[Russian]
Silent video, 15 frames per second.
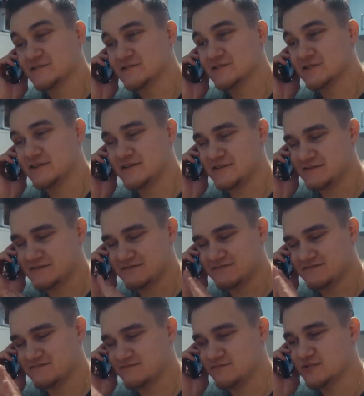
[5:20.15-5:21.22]
Дела
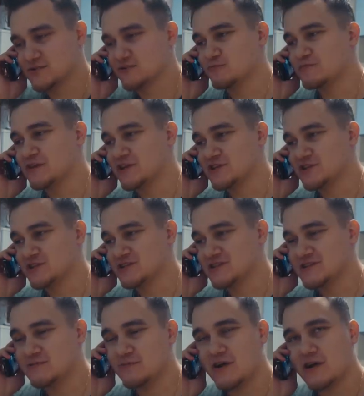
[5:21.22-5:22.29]
безупречно.
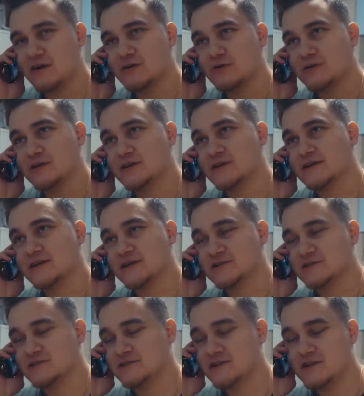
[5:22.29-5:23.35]
Снимаю ролики
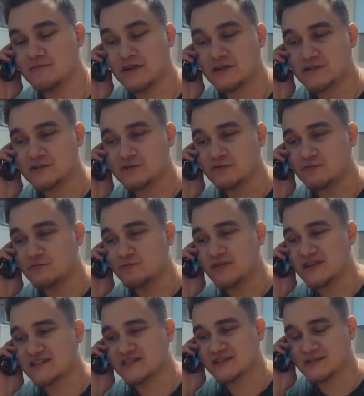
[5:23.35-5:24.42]
каждый день, монтирую
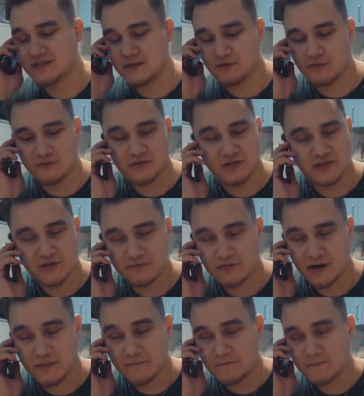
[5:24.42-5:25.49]
безостановочно
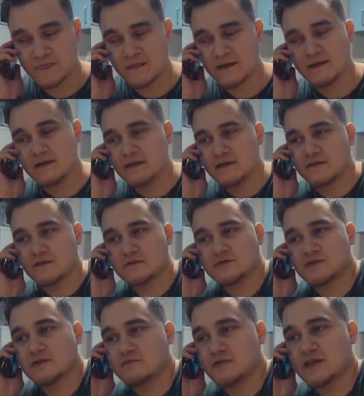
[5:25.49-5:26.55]
прям.
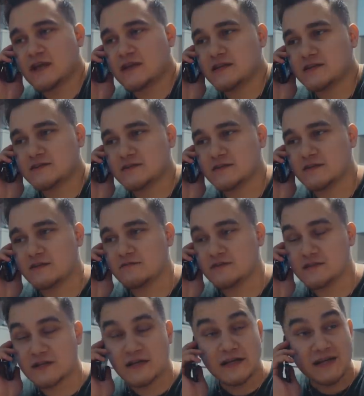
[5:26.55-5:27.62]
Вообще, меня не остановить.
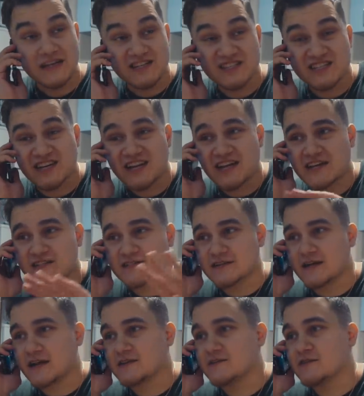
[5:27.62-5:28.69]
Заказы
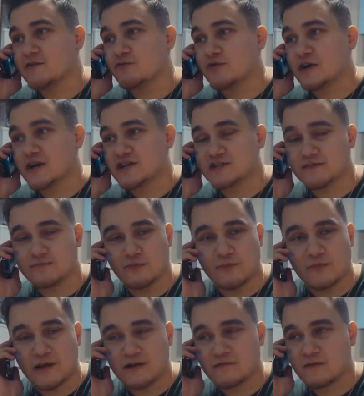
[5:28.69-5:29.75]
отдаю каждому
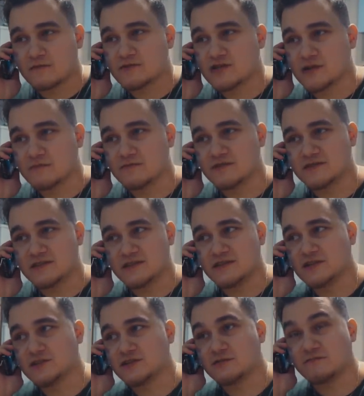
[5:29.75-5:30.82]
прям вообще без
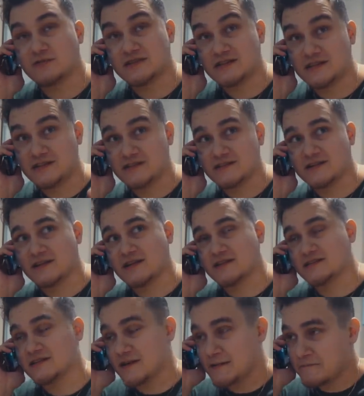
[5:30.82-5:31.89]
задержек. Последний
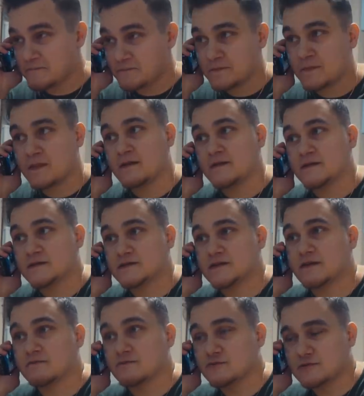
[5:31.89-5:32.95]
заказ
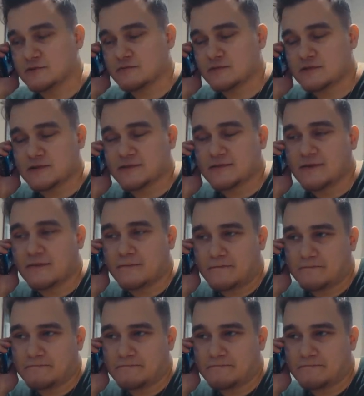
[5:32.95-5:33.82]
с августа вот отдал.